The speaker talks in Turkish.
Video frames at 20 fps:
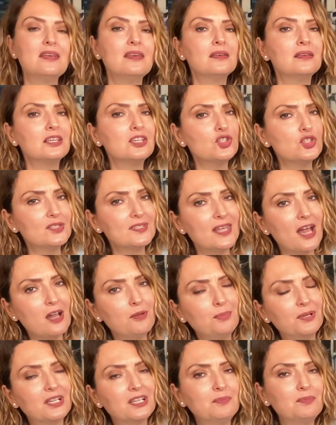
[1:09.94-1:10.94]

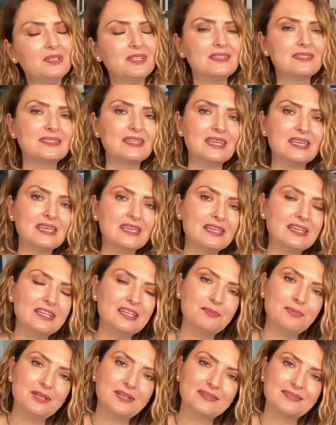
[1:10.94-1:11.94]
Kişisel bakımınızla
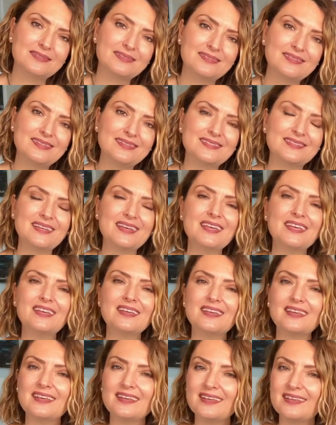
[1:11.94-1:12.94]
ilgilenebilirsiniz.
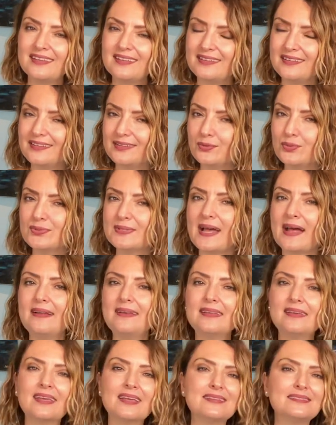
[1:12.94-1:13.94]
E,
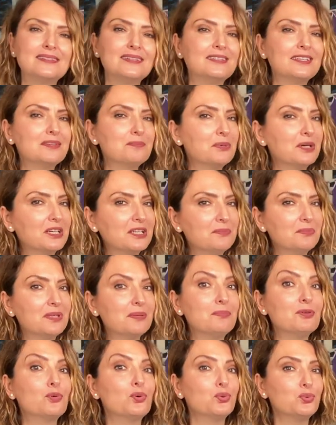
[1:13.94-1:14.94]
güzellik, estetik bakım
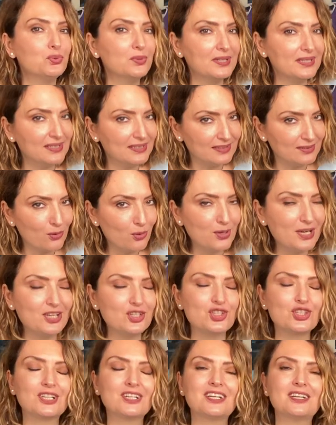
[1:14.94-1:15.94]
gibi konuları öne
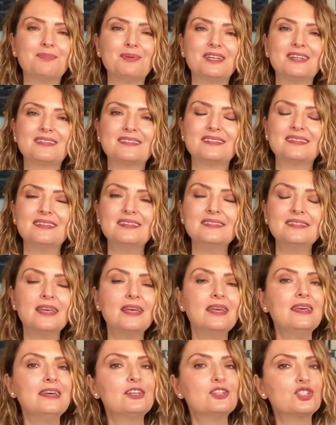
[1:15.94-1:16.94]
çıkarabilirsiniz.
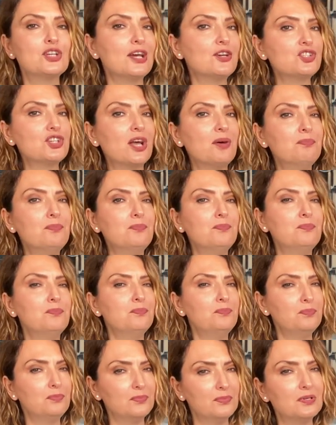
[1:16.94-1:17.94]
Çarşamba
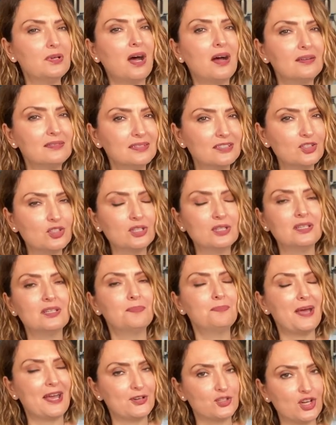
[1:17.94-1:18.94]
artık e,
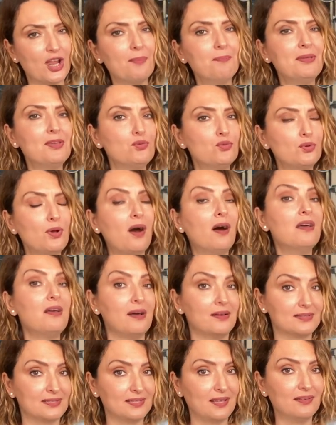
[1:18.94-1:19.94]
perşembe günü ay
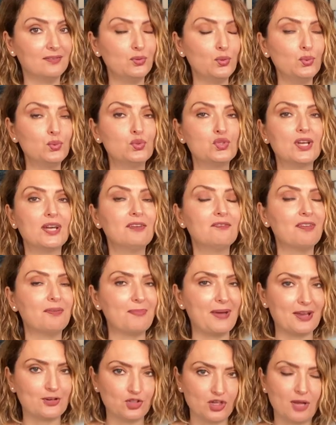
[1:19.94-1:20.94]
aslanda olacak ve
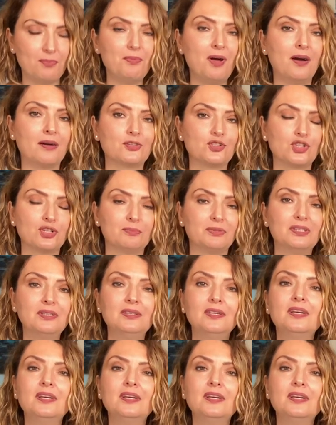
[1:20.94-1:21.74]
perşembe akşamı